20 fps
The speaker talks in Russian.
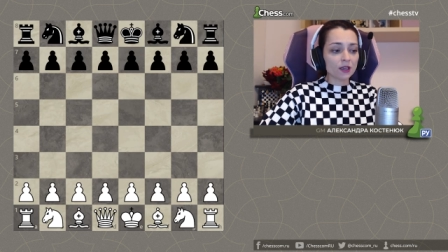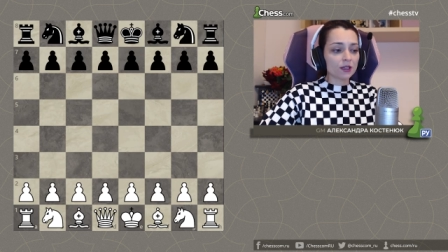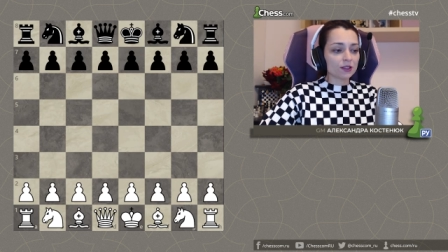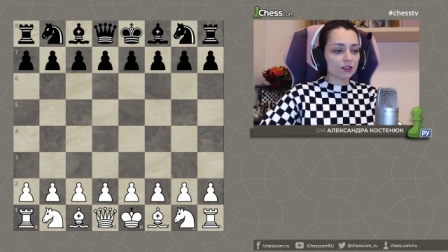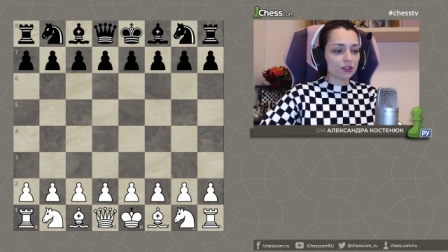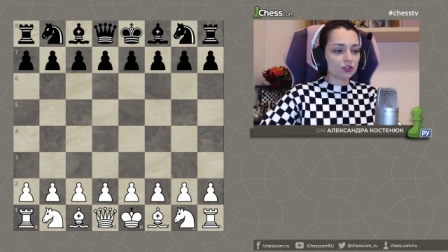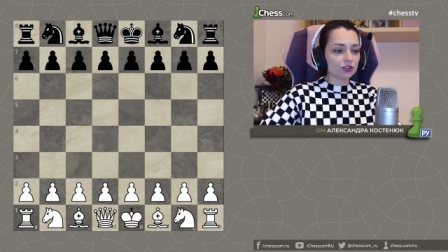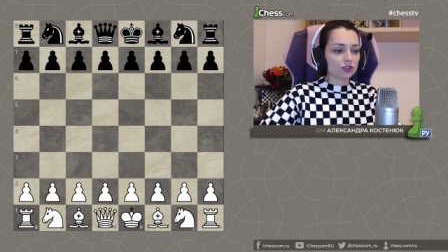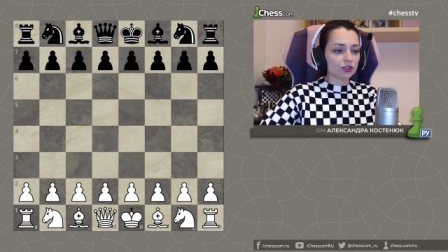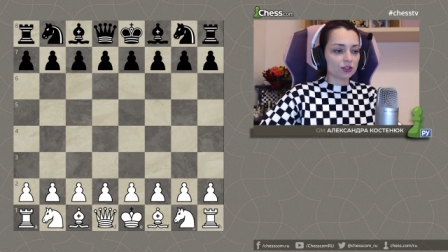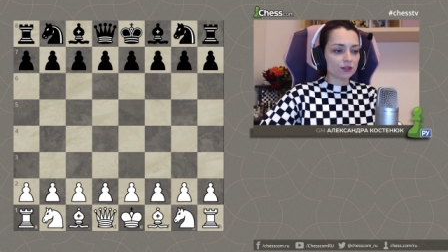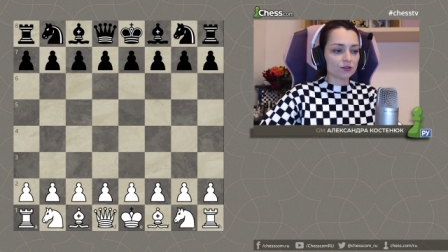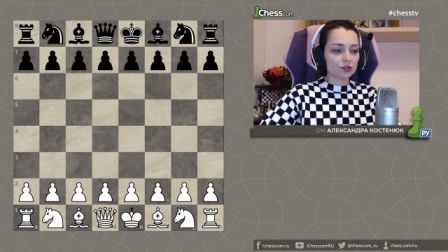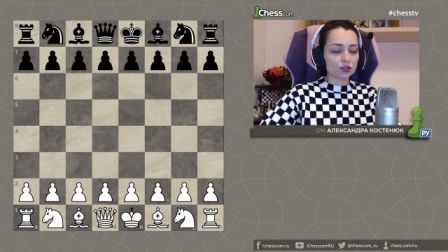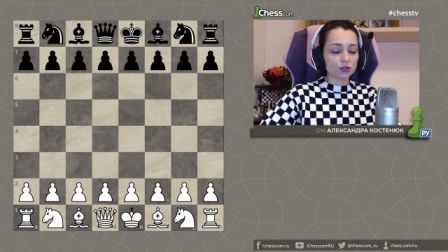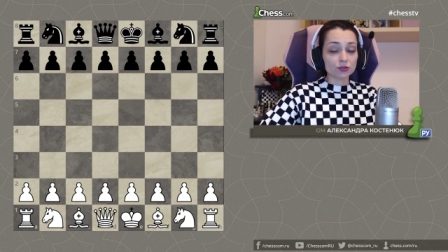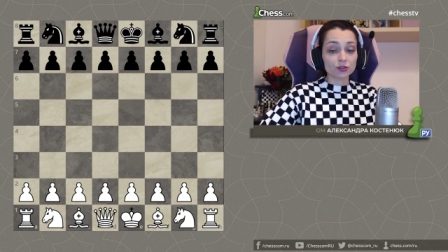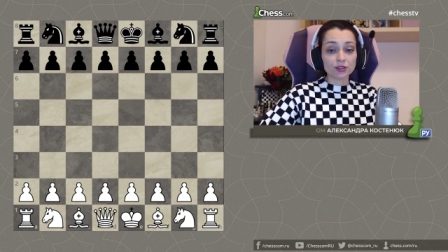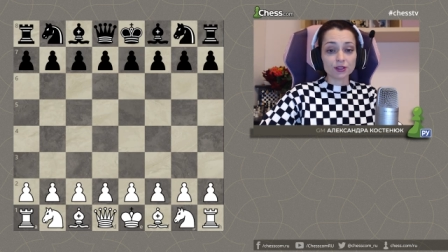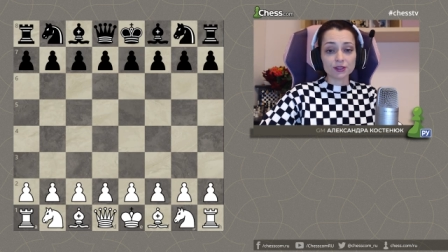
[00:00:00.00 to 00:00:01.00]

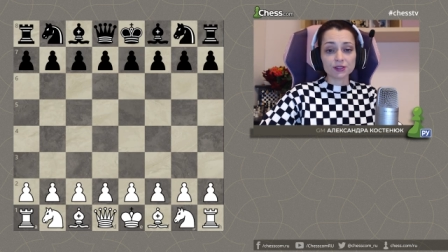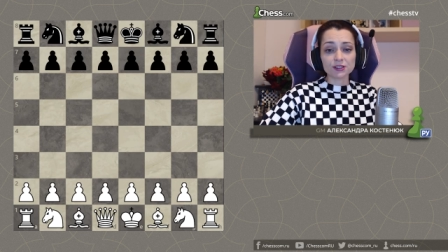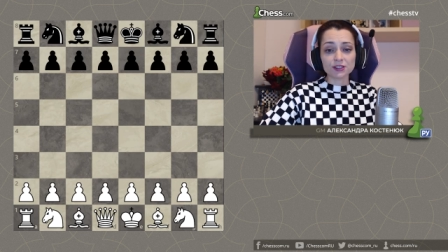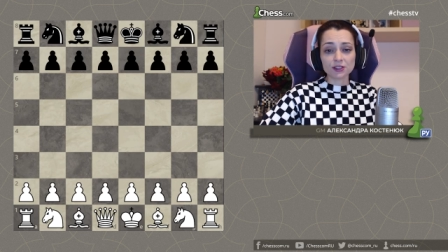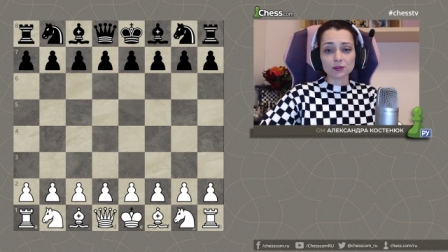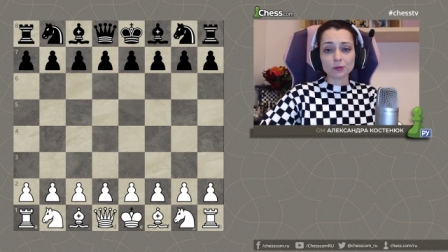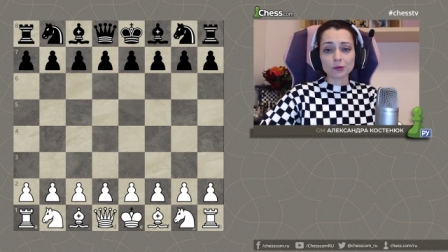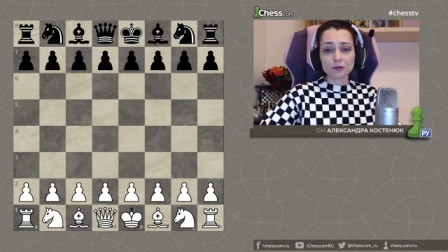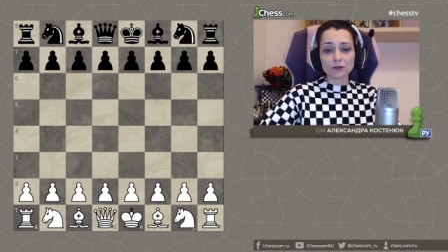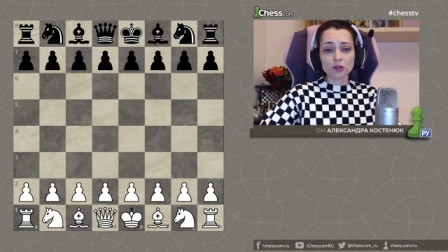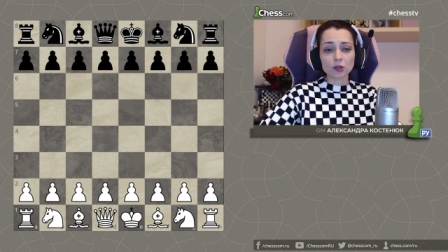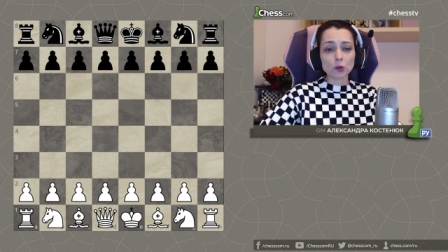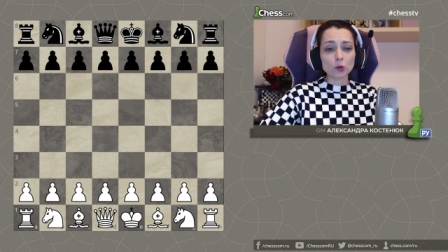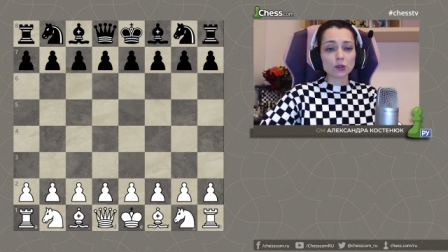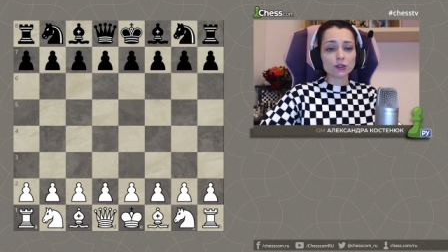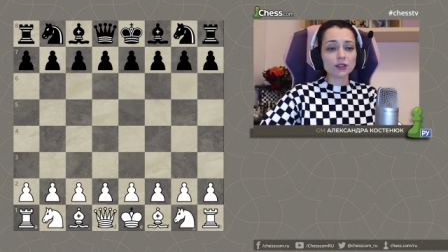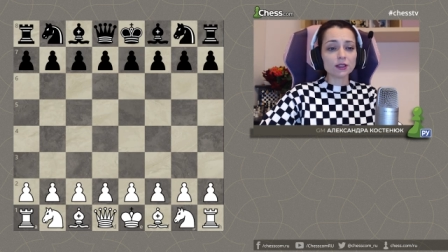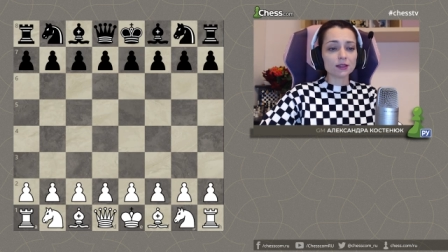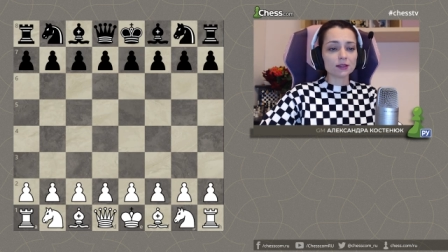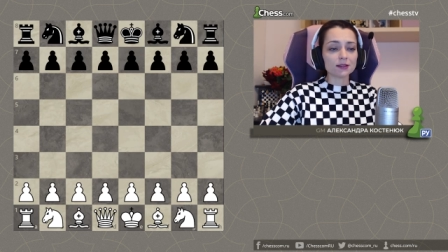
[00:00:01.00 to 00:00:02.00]
1937
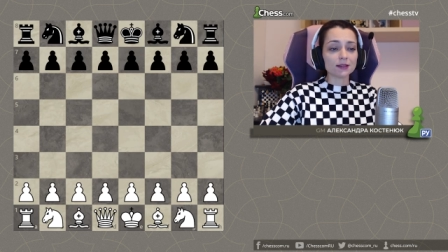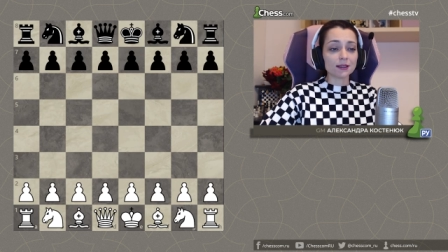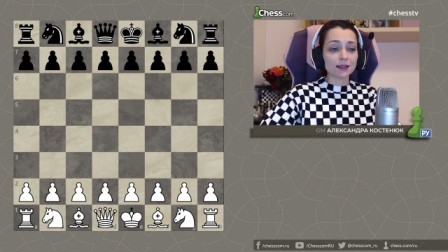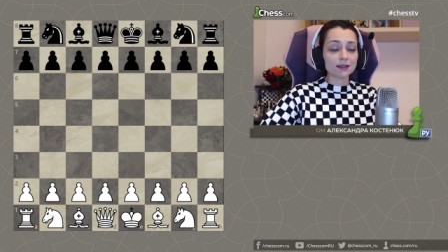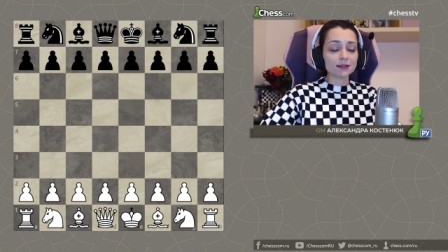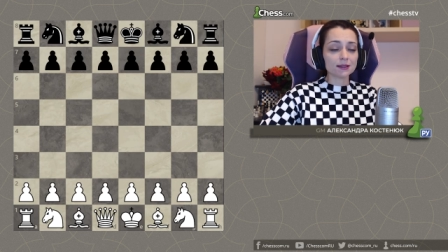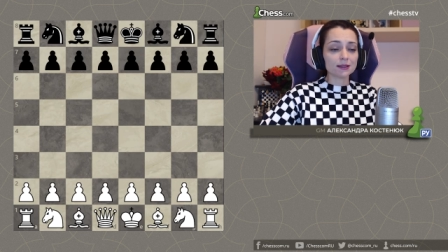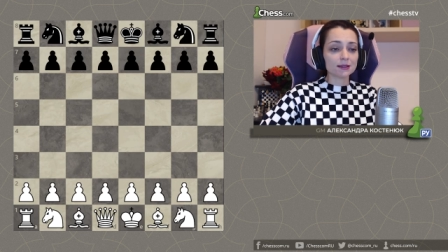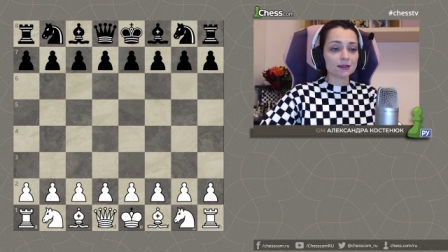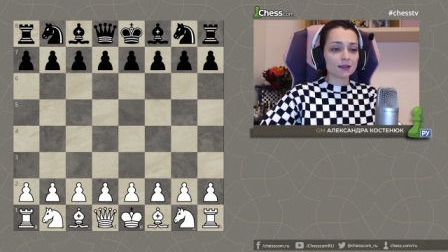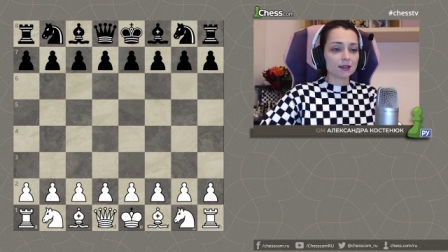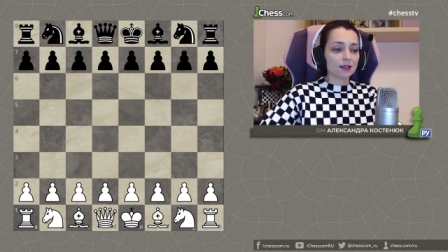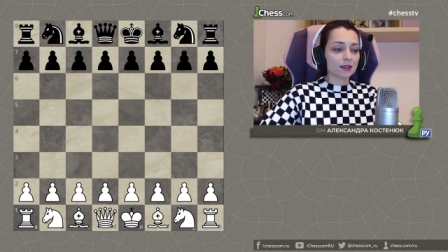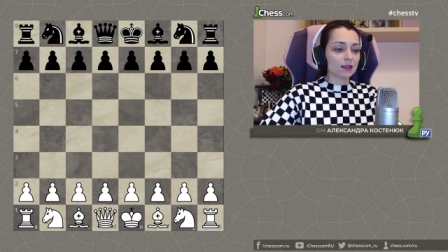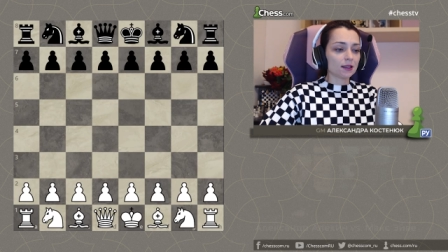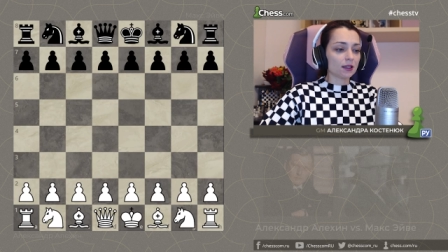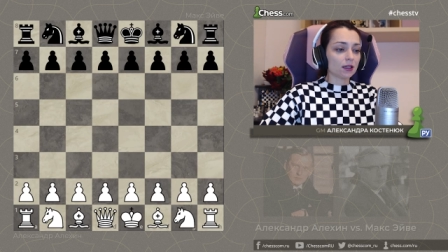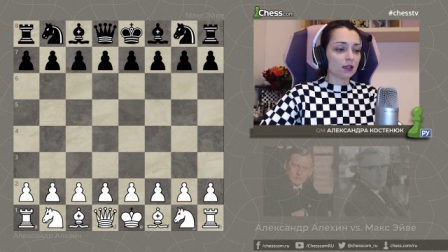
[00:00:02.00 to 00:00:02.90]
года над э,